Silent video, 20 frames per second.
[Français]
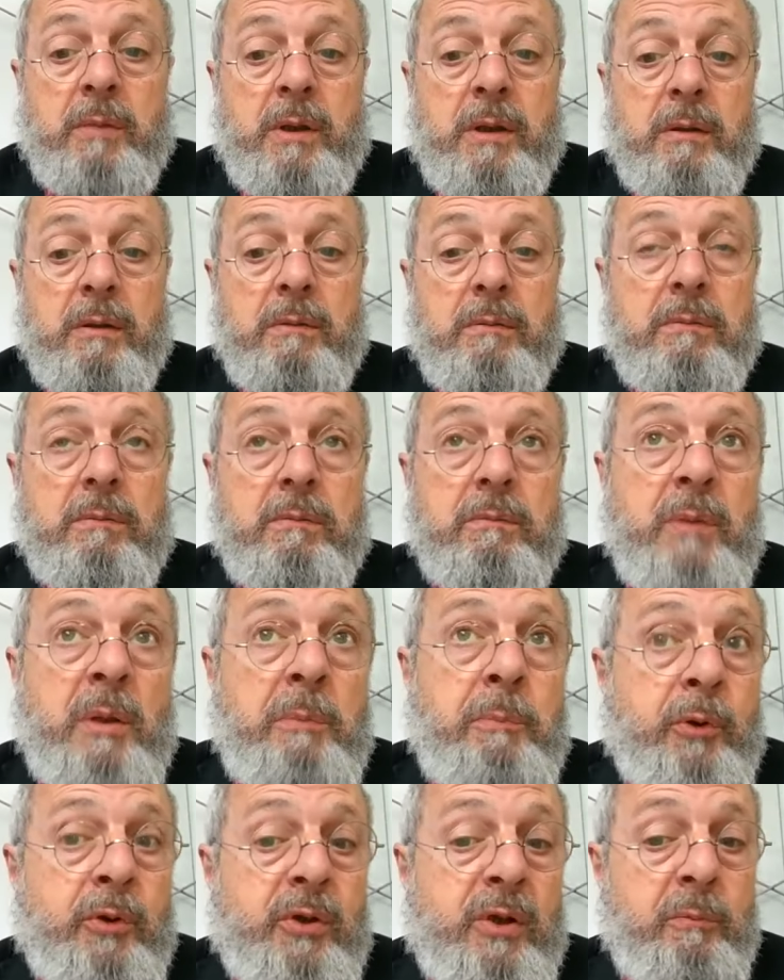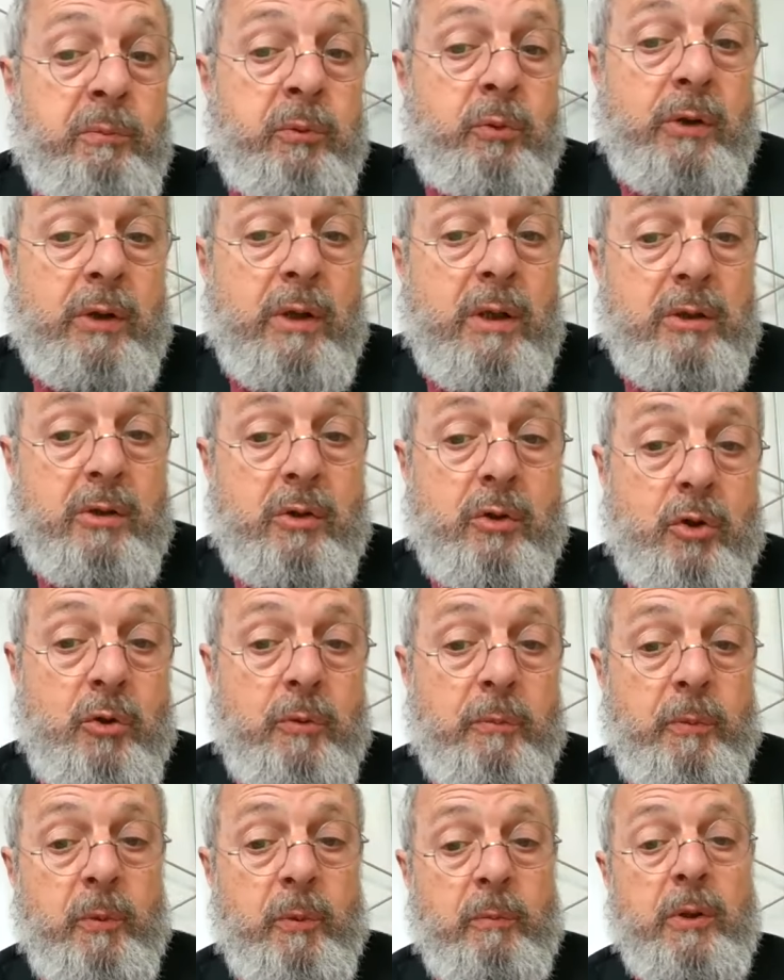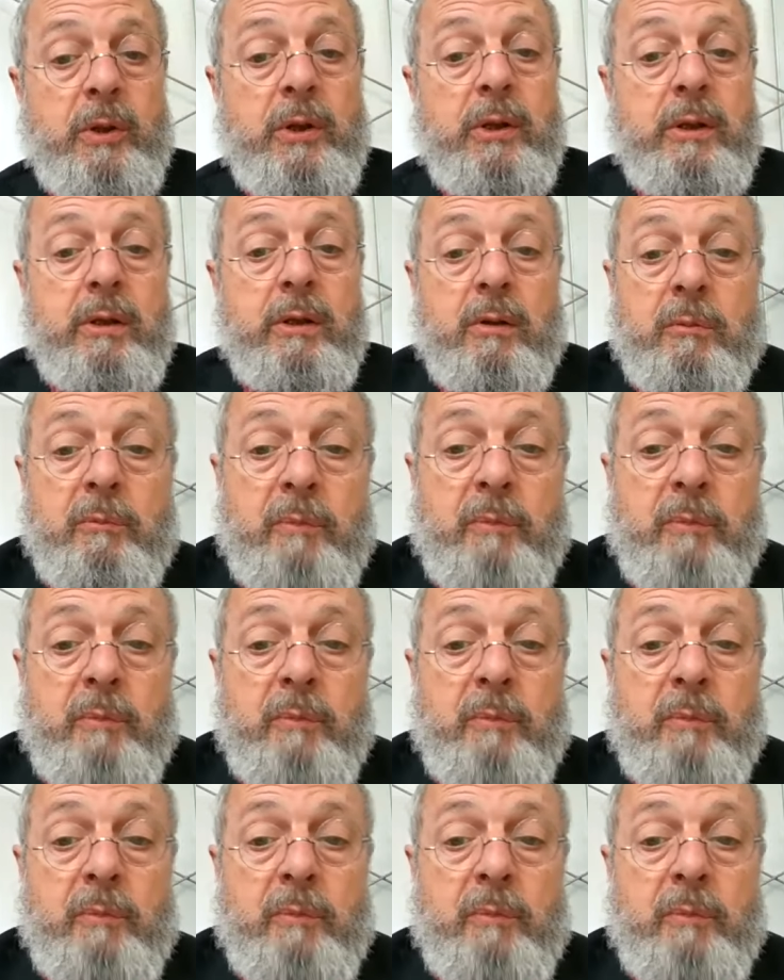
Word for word: mais mes petits bouquins que je publie